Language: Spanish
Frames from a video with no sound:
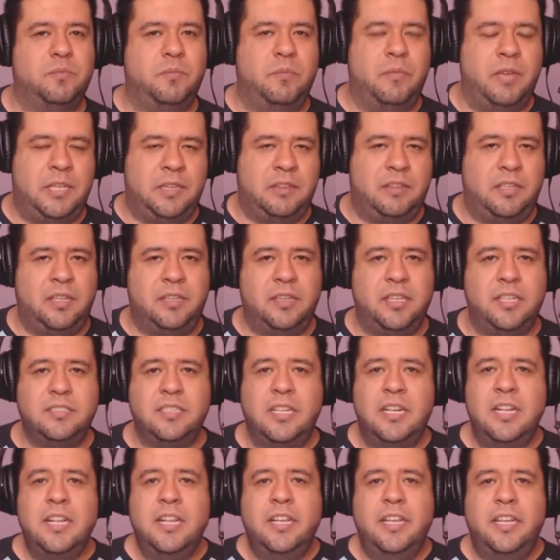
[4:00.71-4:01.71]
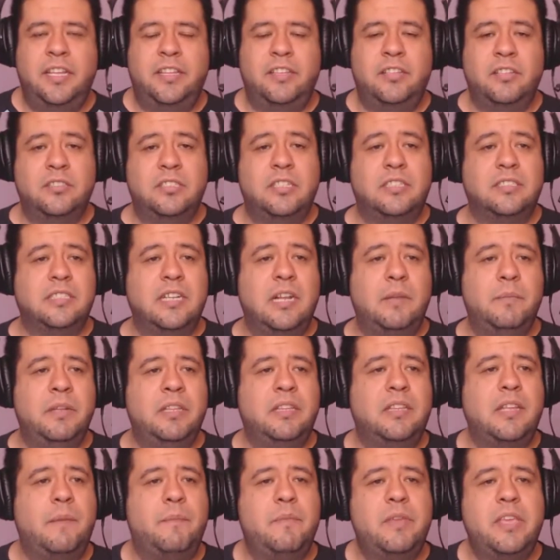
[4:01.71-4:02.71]
¿Me entiendes? Entonces
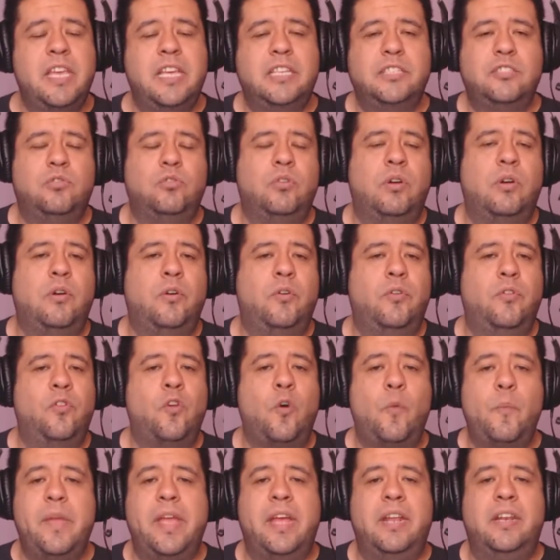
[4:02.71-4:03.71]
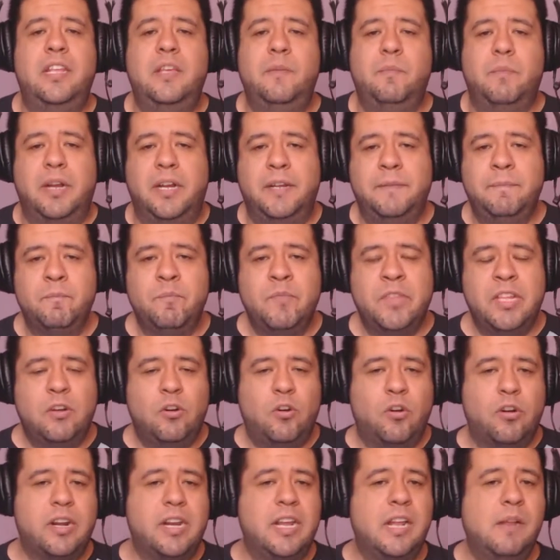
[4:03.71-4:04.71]
realmente a mí eso no me anima
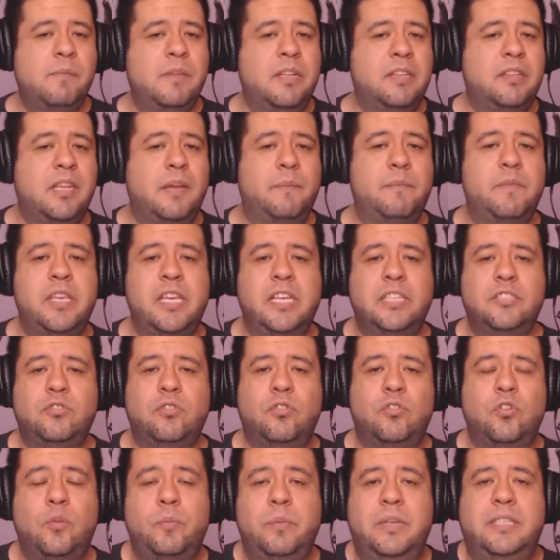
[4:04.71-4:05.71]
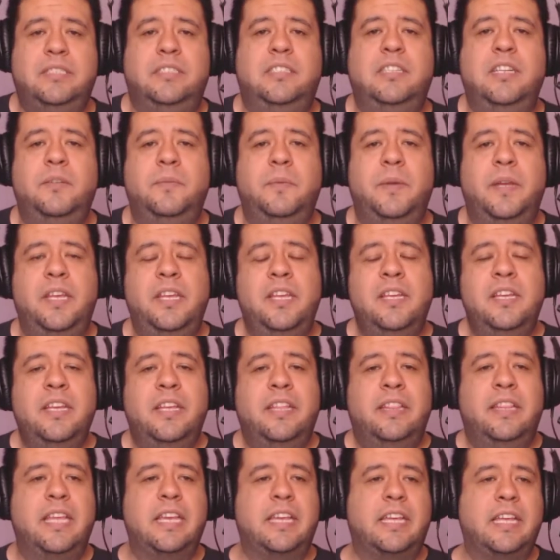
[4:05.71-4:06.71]
o realmente a mí eso no me sirve
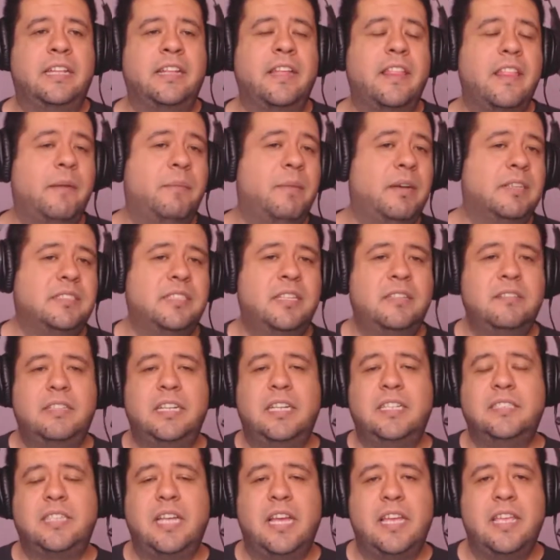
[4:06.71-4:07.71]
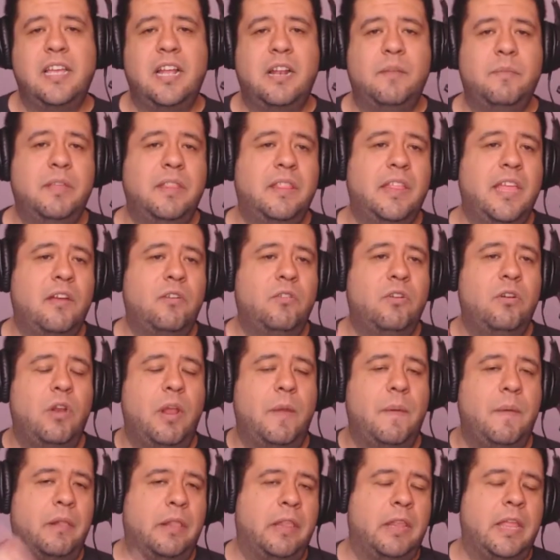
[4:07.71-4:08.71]
de que nada más entres ahí al video,
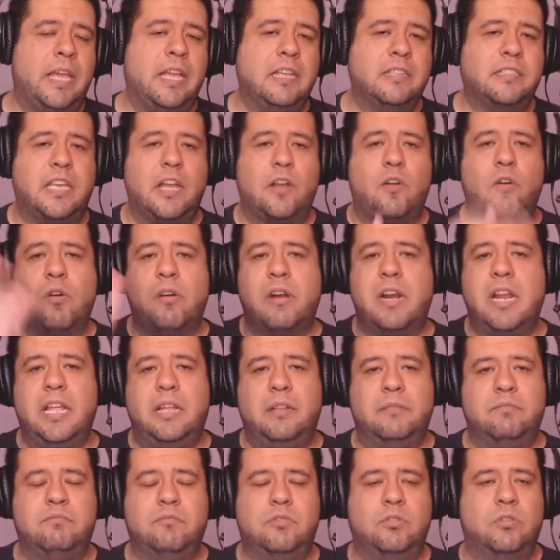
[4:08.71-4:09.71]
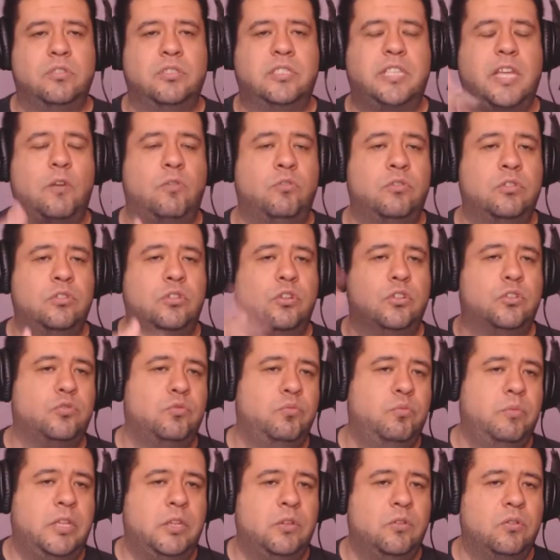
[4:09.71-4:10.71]
le dejes que corra 2 segundos,
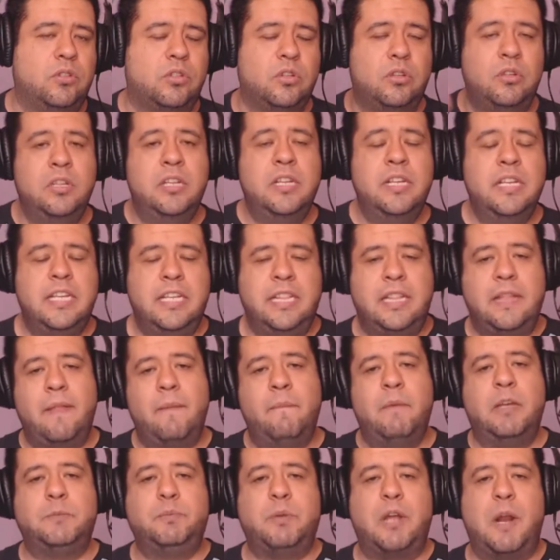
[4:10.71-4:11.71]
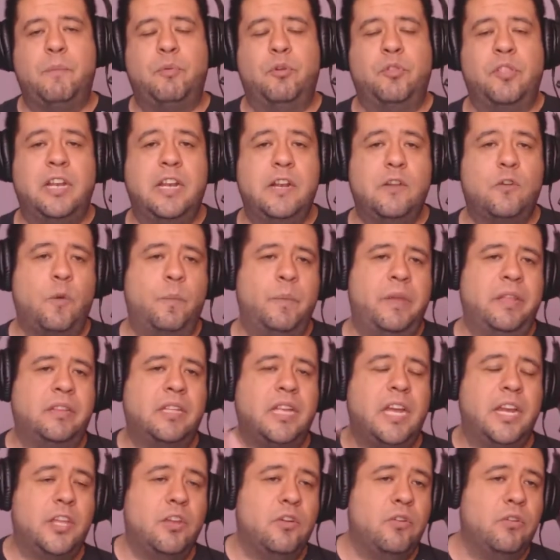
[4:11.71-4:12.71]
1 minuto y nada más para poner el
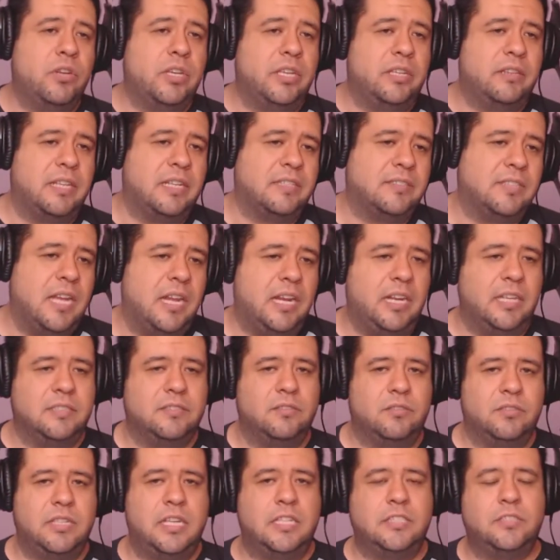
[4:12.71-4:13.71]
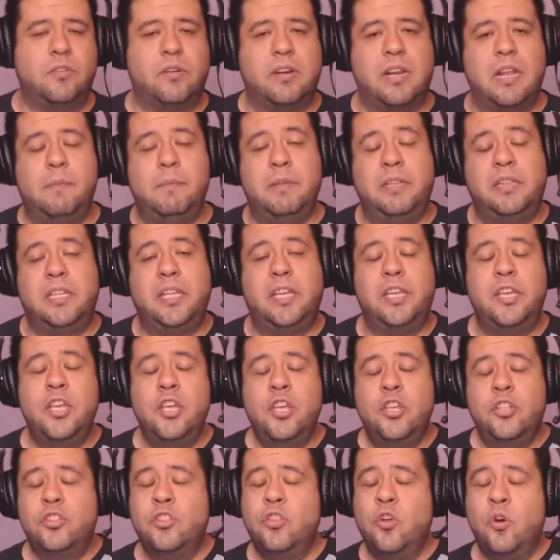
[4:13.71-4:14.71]
comentario y te sales. O sea, eso realmente
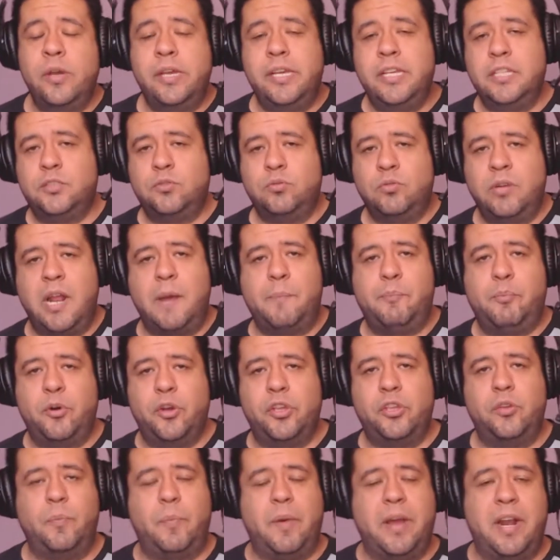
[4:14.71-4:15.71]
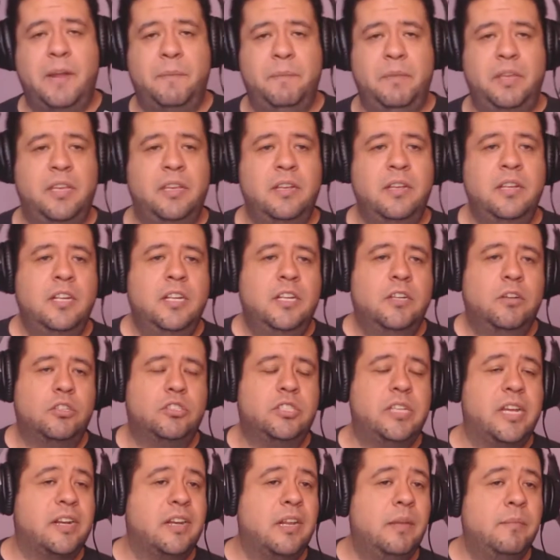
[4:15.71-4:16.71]
no es un apoyo para mí. O
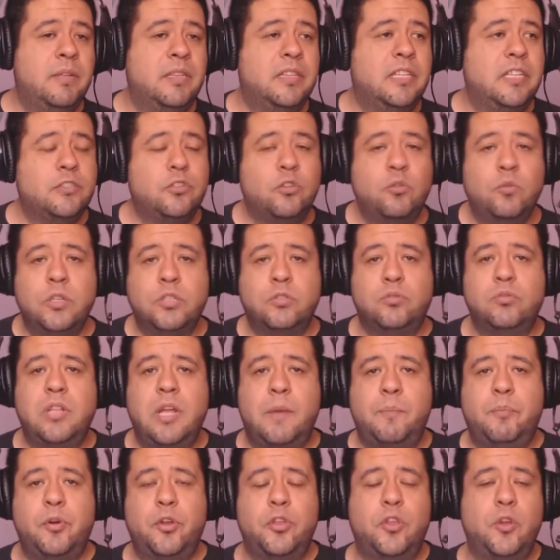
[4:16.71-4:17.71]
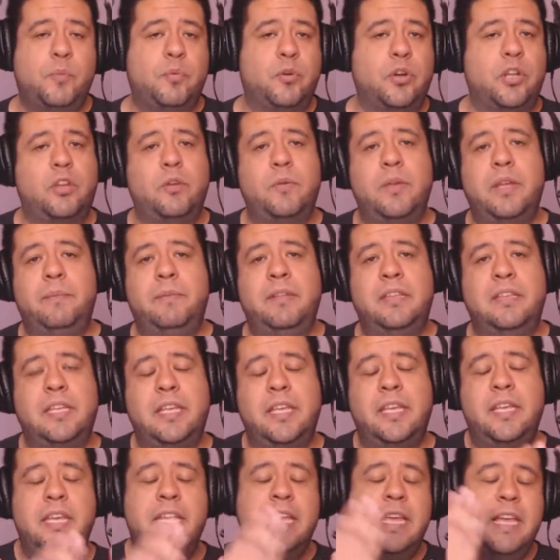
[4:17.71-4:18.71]
sea, realmente eso no es un apoyo porque
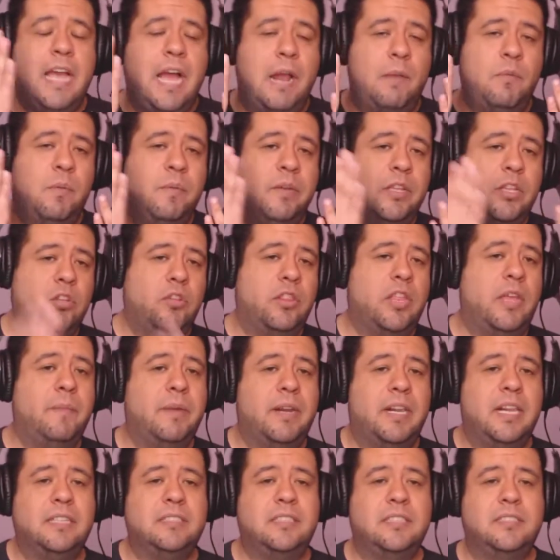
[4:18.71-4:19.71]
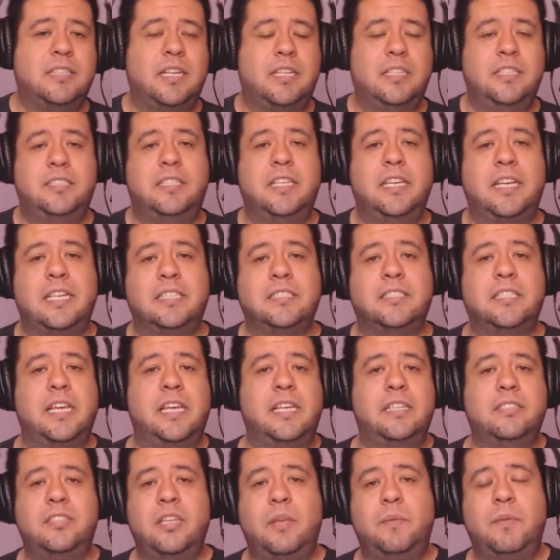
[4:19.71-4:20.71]
obviamente al momento de ver las estadísticas
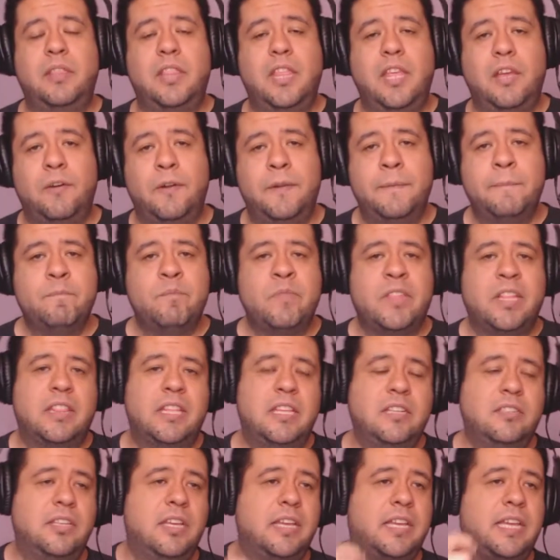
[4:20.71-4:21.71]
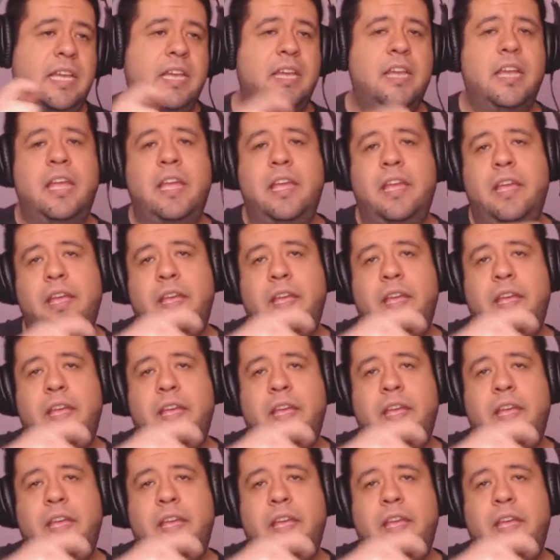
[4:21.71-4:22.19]
de ese video, dice que...